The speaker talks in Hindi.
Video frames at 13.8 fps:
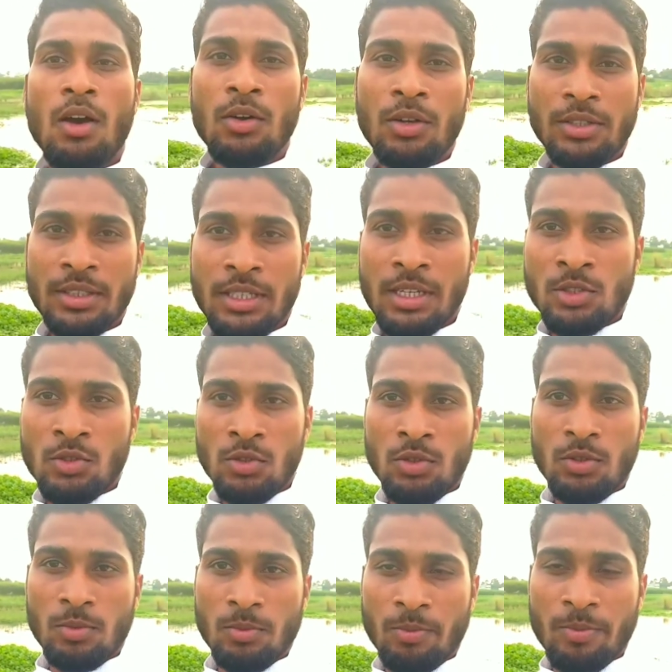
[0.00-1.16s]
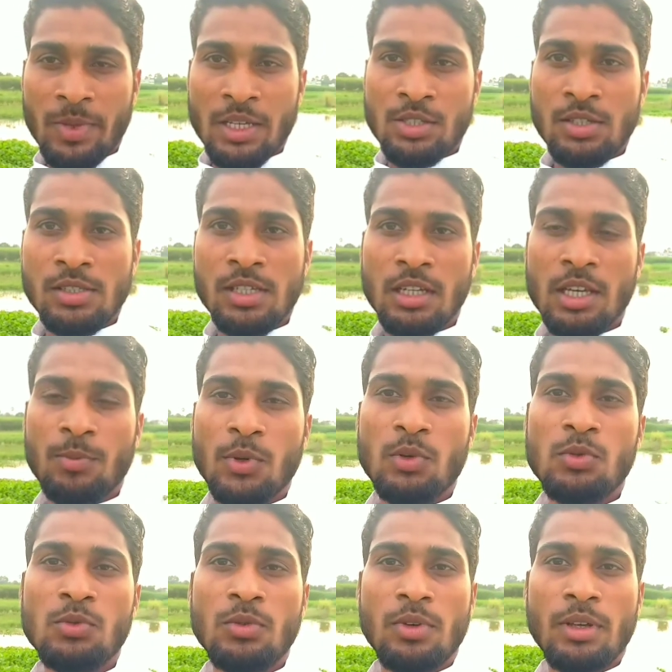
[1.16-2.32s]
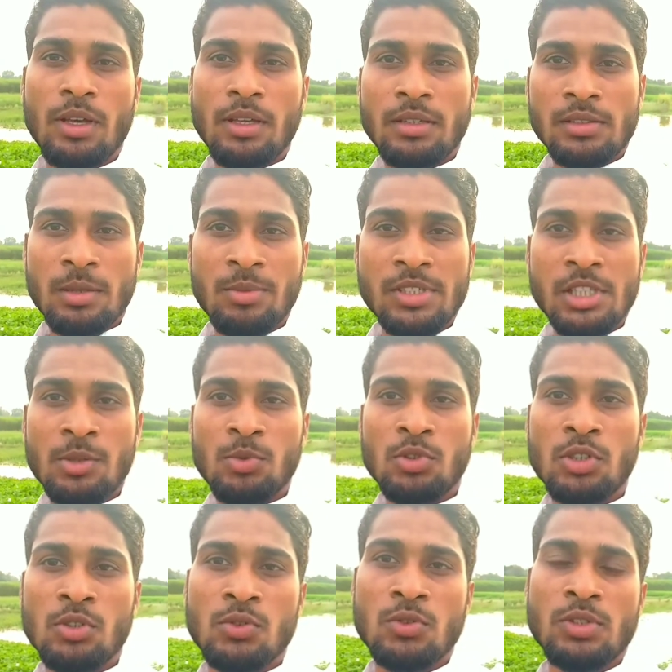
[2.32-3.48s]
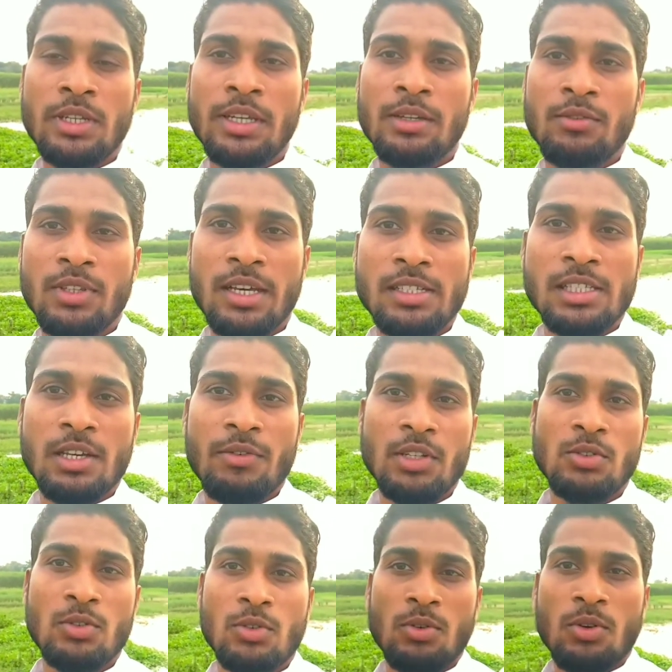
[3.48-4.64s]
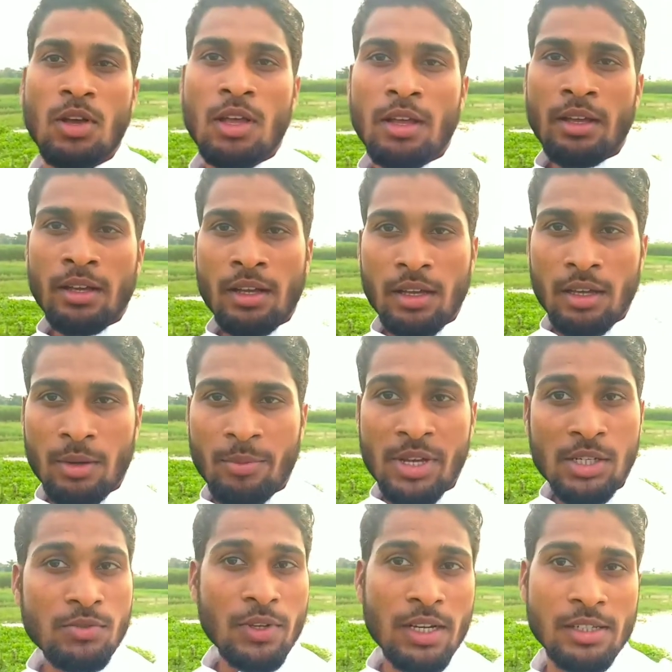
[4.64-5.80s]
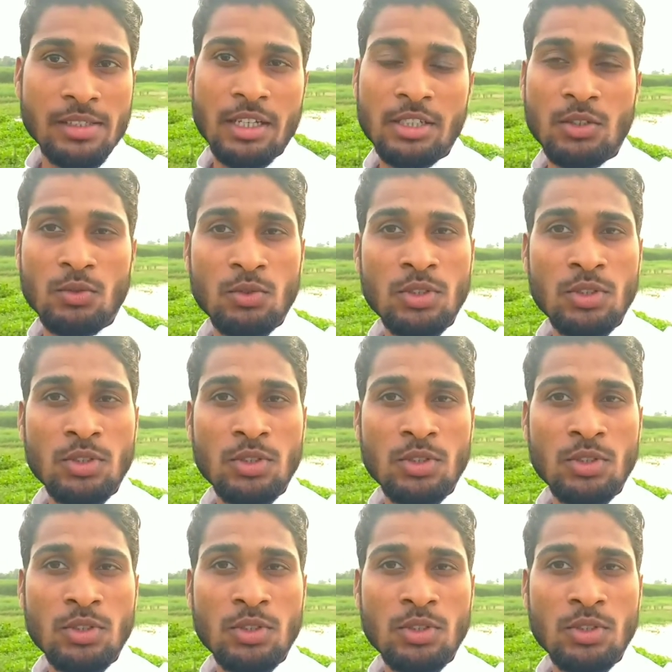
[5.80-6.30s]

और ये जो मैं जिस जगह पे हूँ समस्तीपुर के दूसरे एक विधानसभा जो महेश्वर हजारी